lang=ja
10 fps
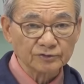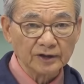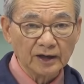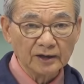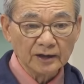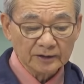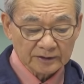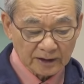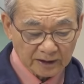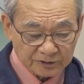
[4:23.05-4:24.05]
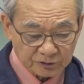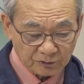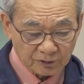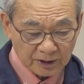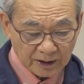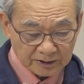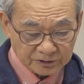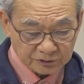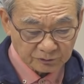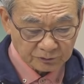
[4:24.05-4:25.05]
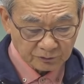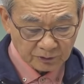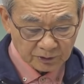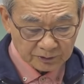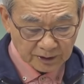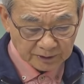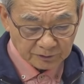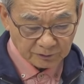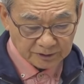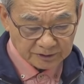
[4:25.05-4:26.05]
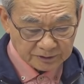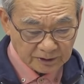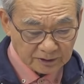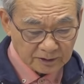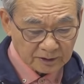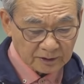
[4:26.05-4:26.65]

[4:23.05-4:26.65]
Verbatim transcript: それがなな章はち章の内容ですね。